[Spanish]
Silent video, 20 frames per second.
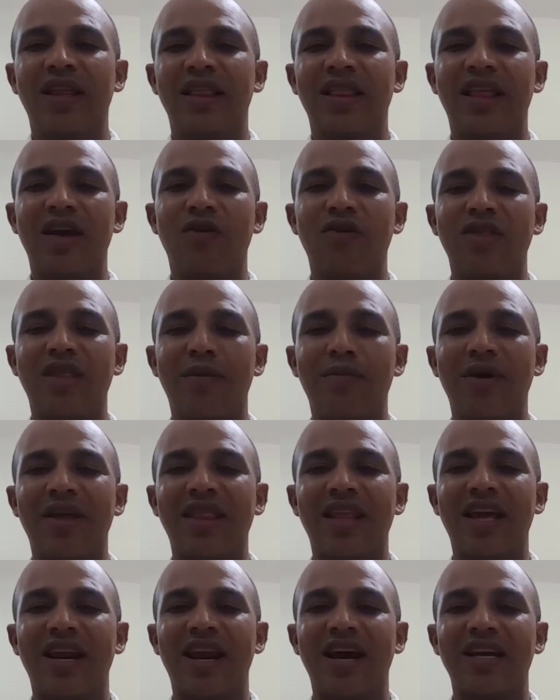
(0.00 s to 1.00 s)
de una
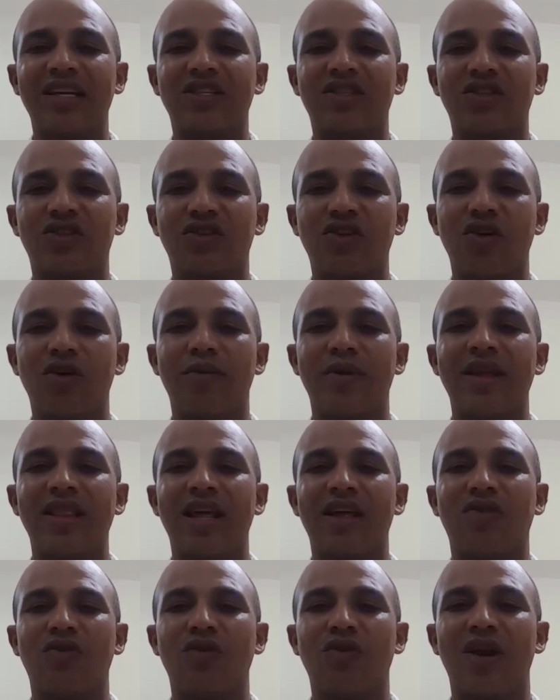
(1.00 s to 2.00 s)
manera
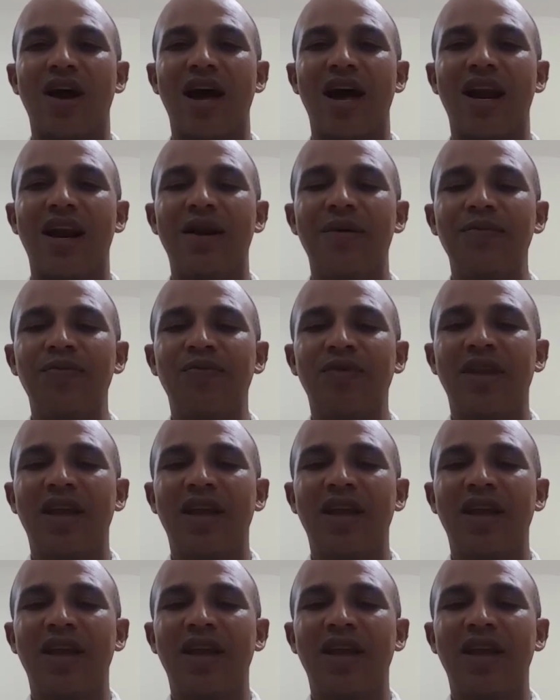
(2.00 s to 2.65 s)
sobrenatural